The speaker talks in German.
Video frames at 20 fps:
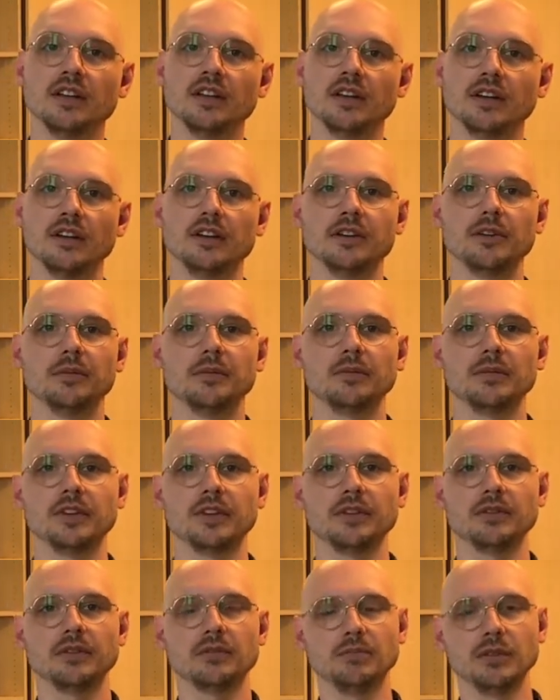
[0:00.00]
Ähm,
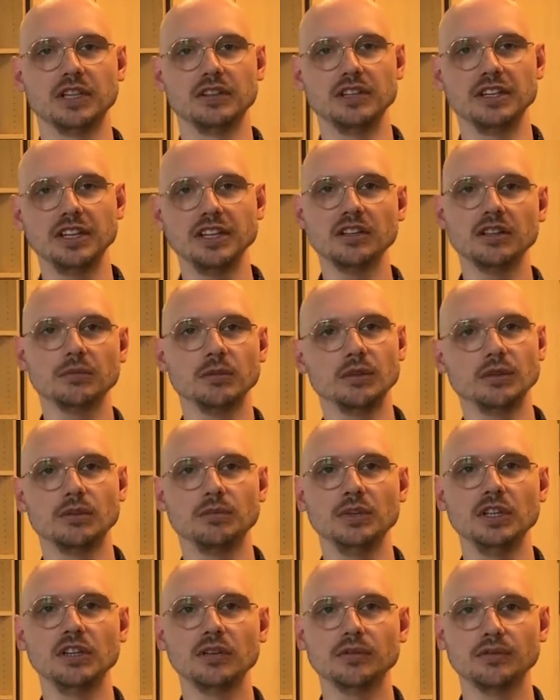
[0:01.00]
mit jedem
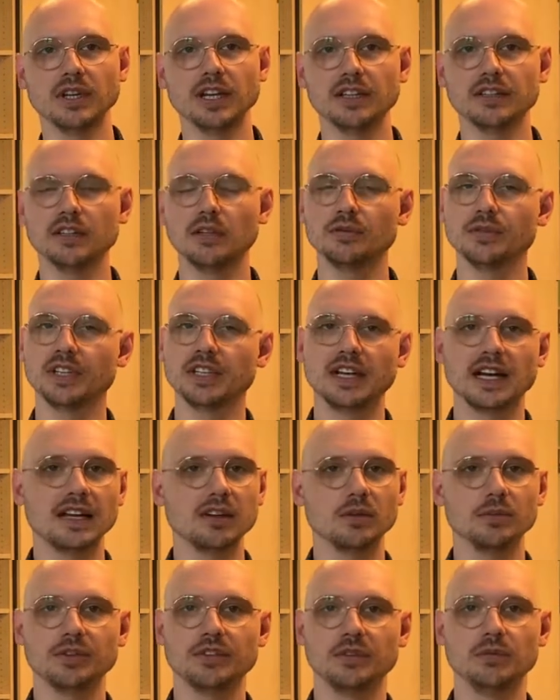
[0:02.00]
Immobilienverkauf, egal
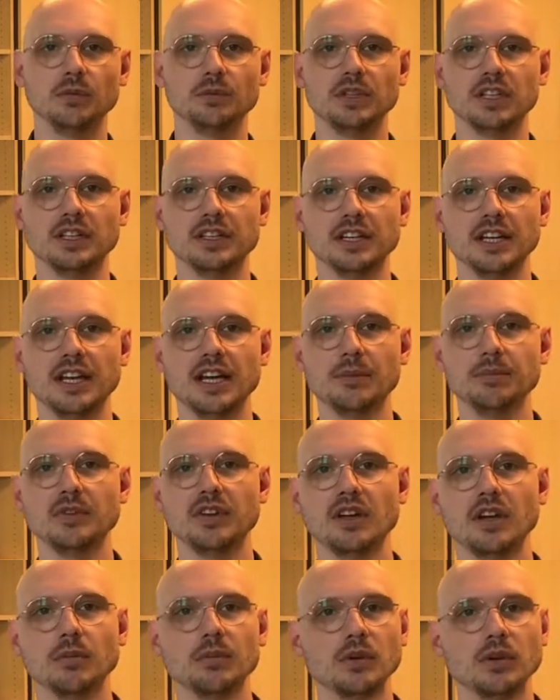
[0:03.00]
ob ich die Immobilie geerbt
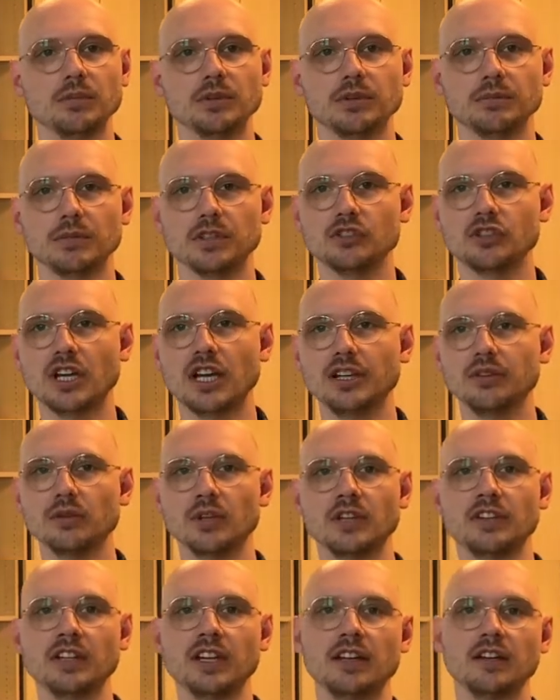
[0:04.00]
habe, ob ich mich scheiden
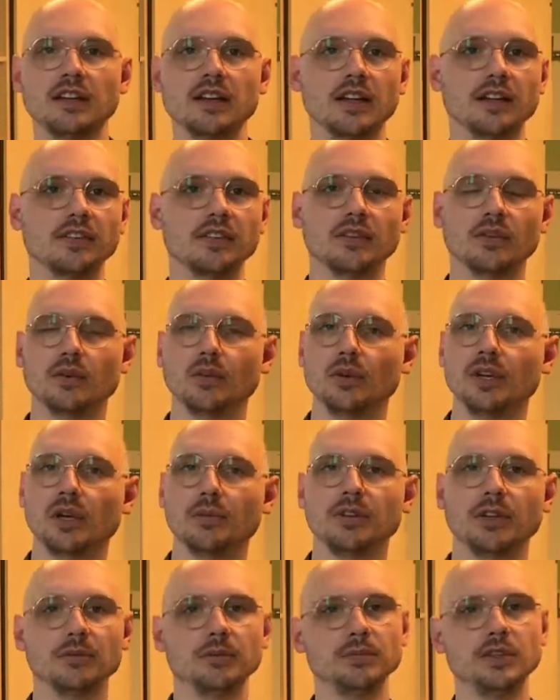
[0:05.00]
oder trennen lasse oder ob
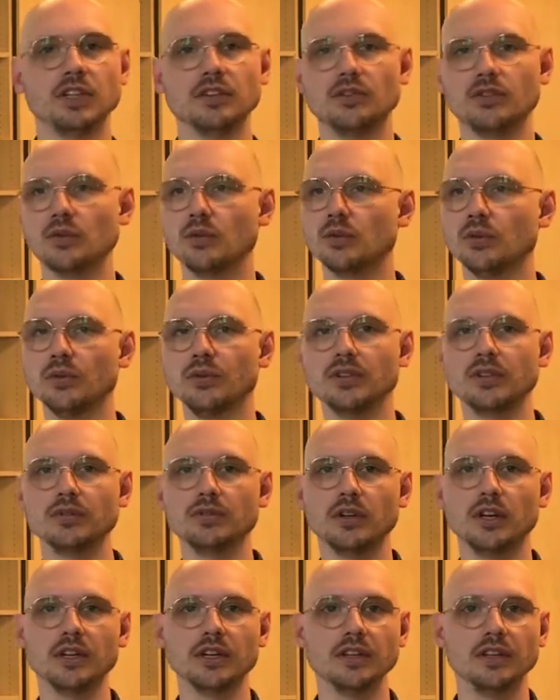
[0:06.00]
die Immobilie zu groß
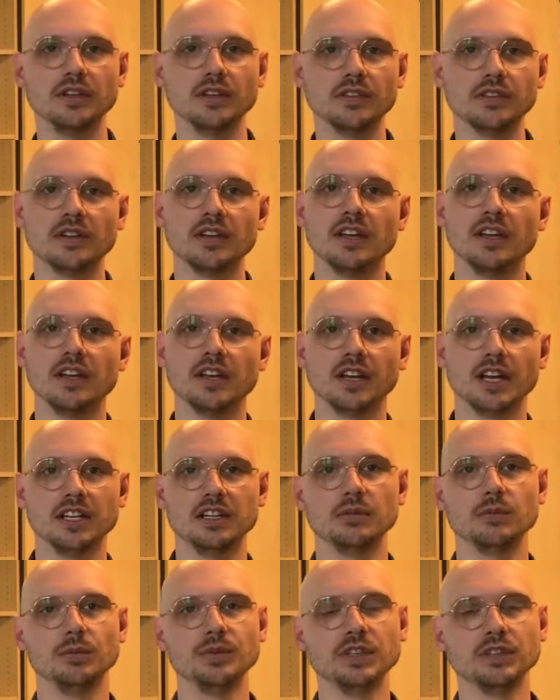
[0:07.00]
geworden ist, ein
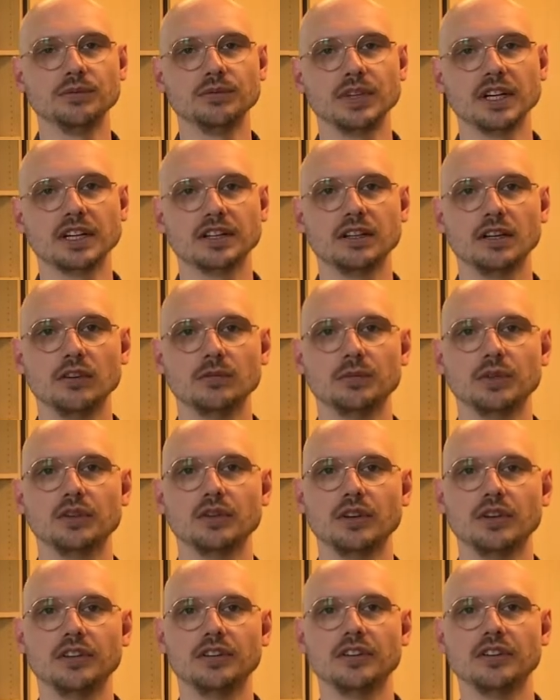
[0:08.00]
Immobilienverkauf
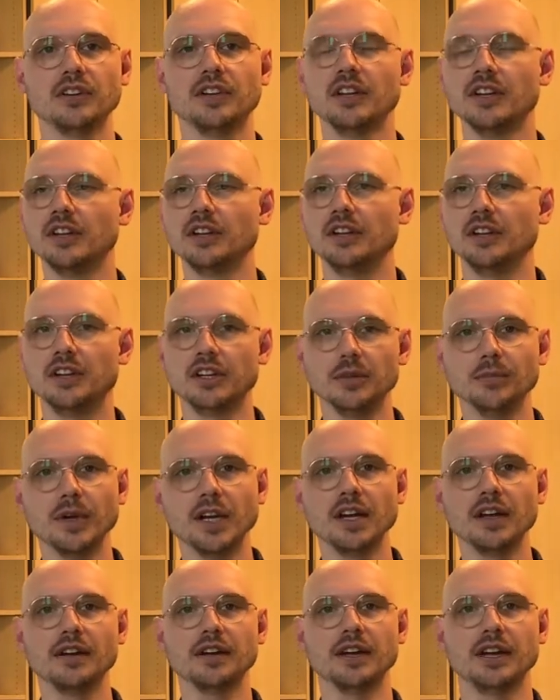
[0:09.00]
bedeutet,
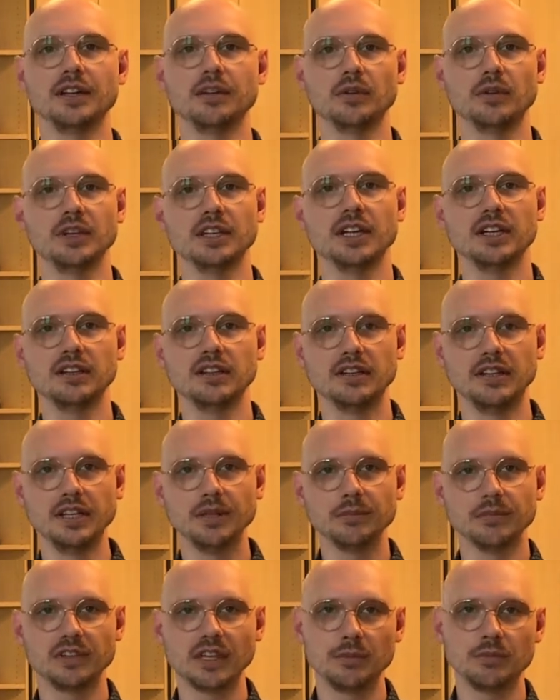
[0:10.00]
immer ein neuer
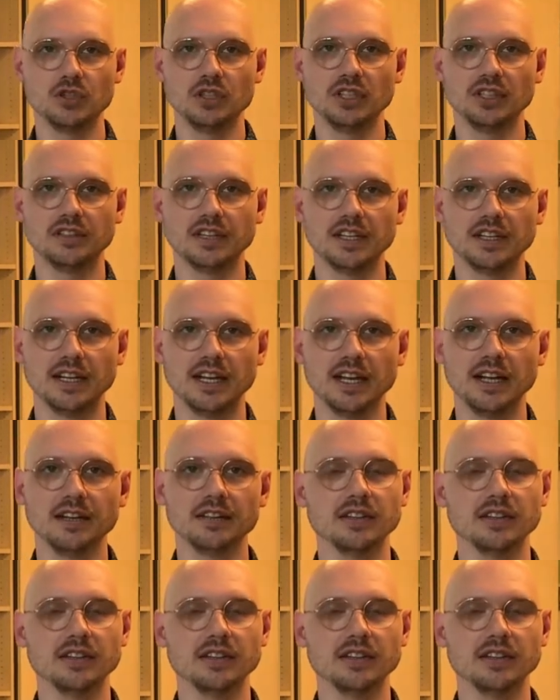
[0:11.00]
Lebensabschnitt danach.